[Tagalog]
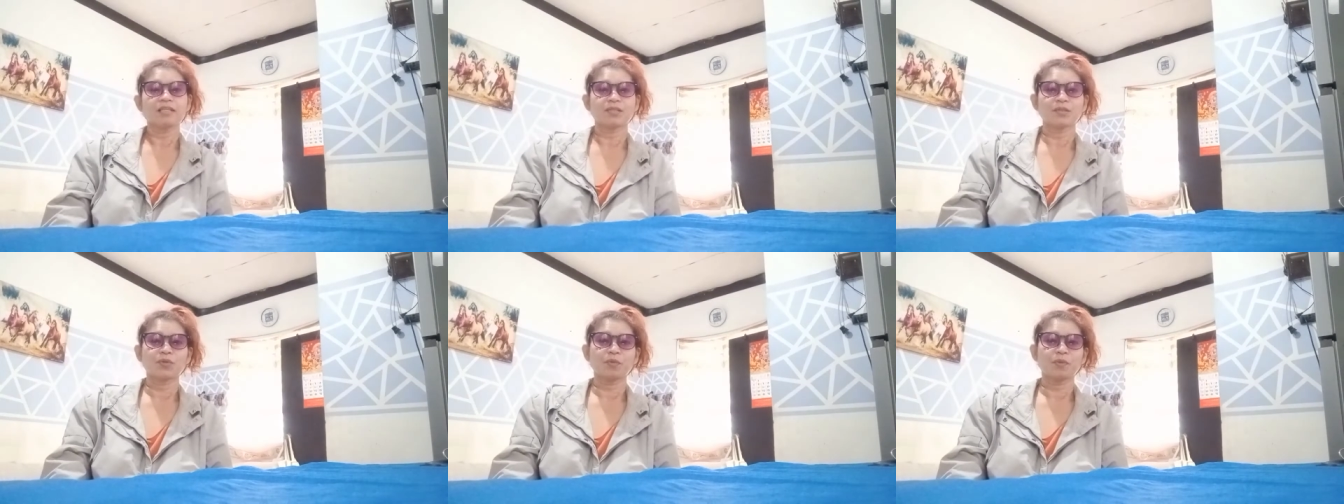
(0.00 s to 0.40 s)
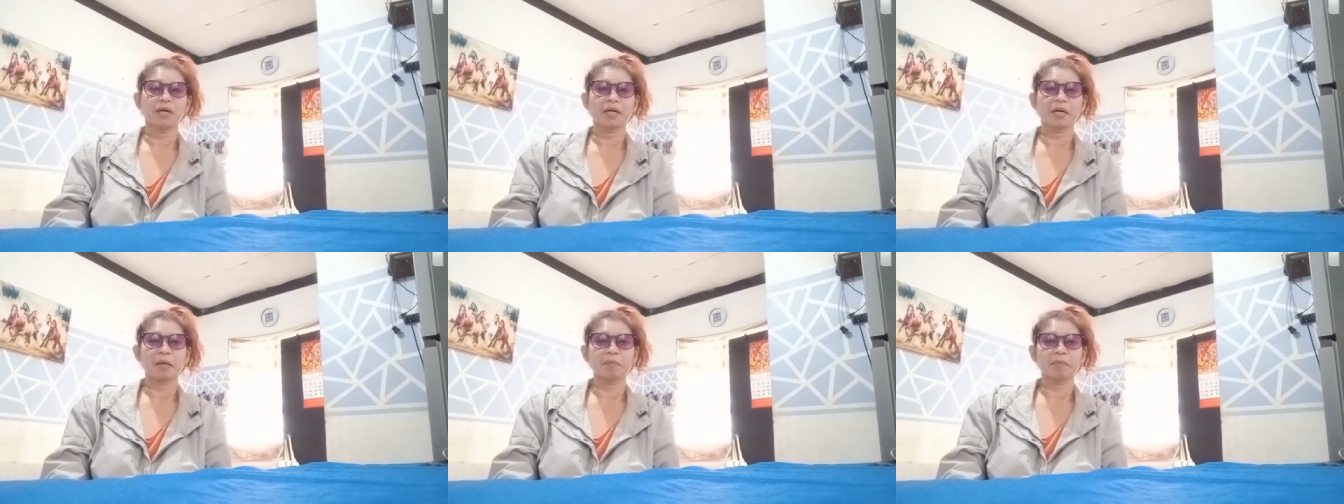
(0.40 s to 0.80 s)
so
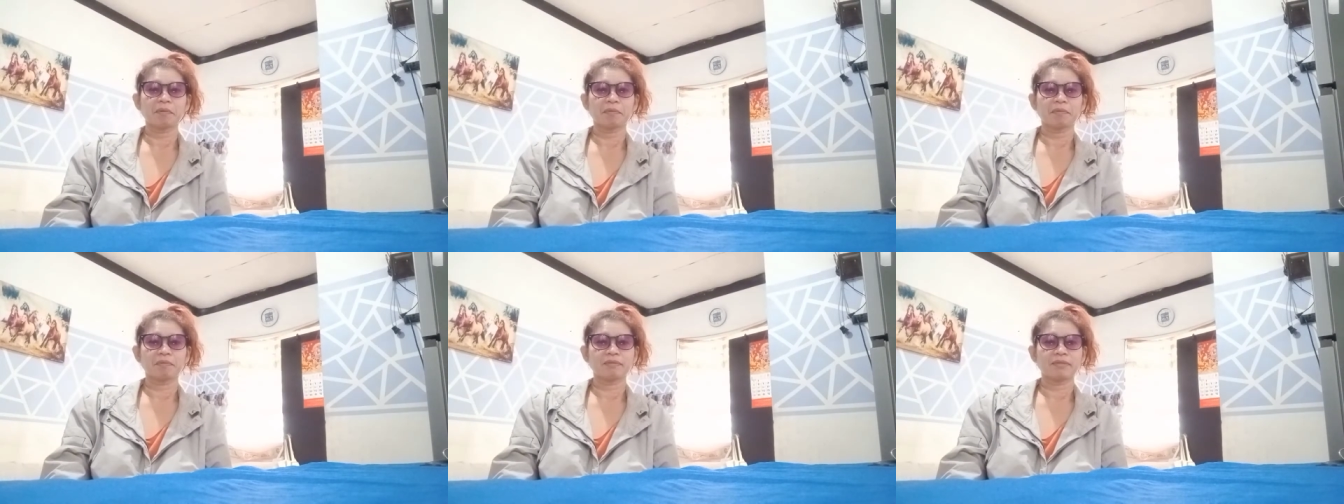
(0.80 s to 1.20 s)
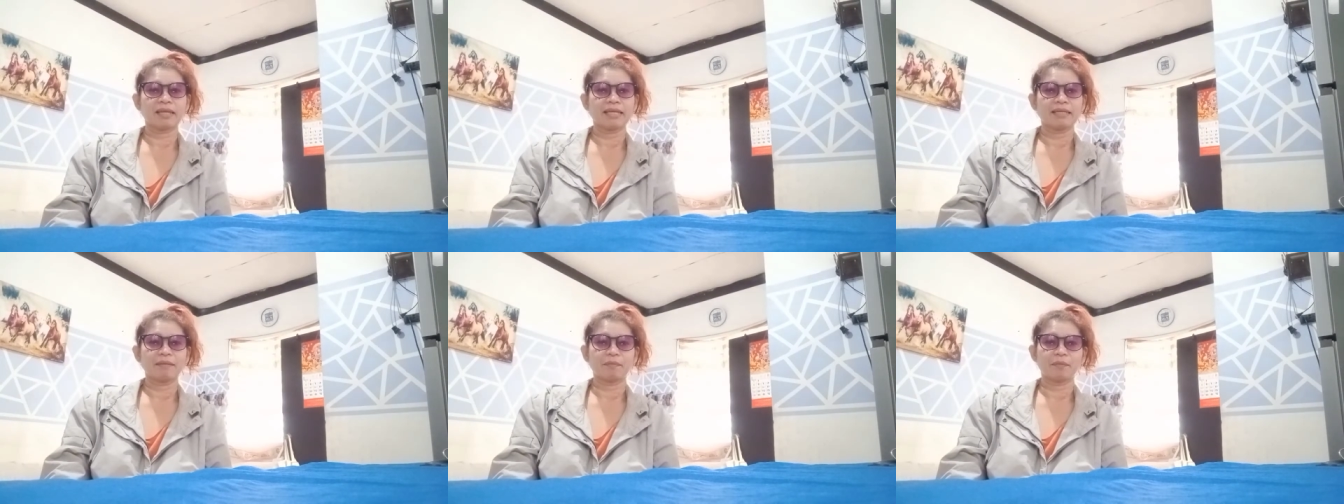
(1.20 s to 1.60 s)
mga kapipapibs,
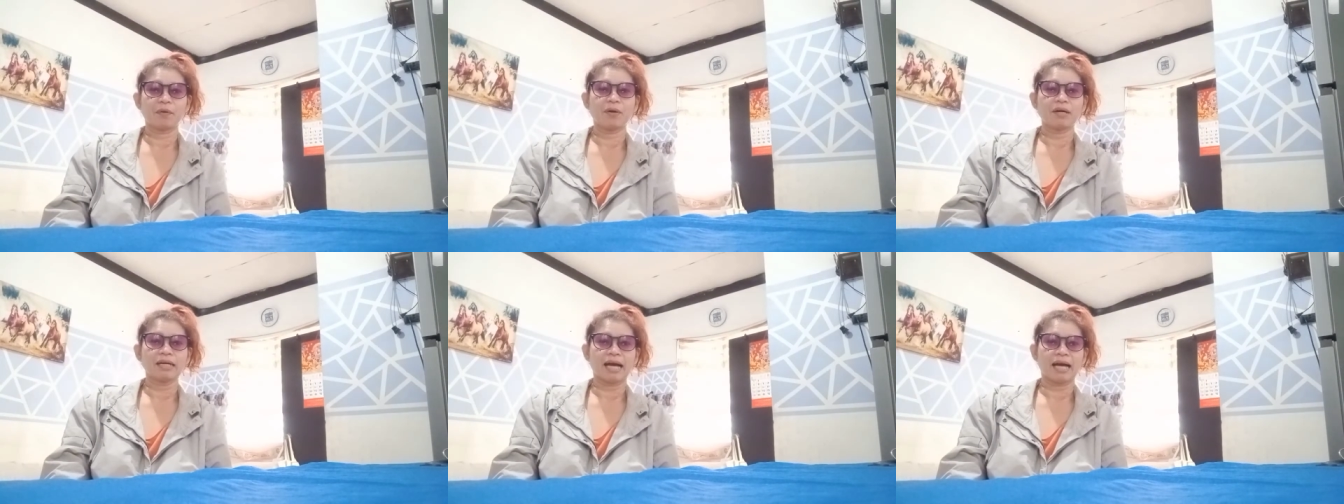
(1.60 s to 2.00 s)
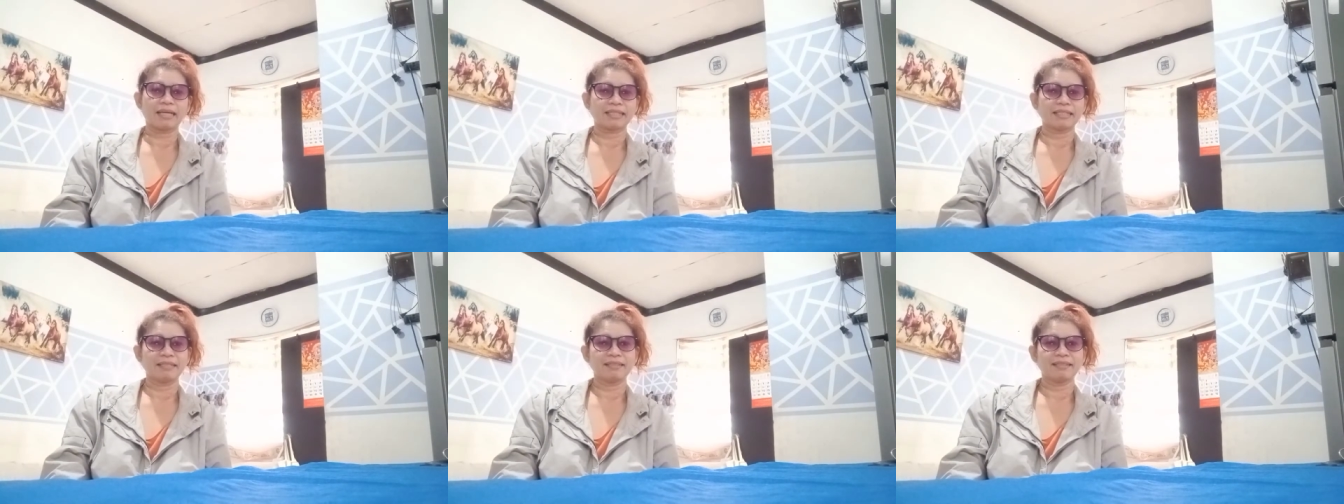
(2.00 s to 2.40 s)
ayan na po ang
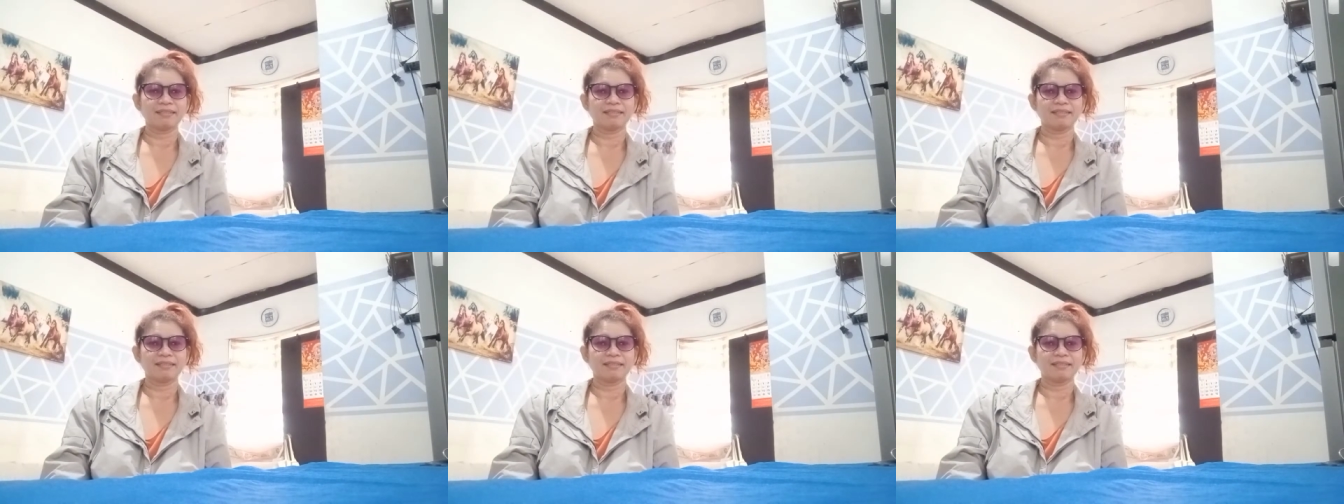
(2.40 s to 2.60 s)
aking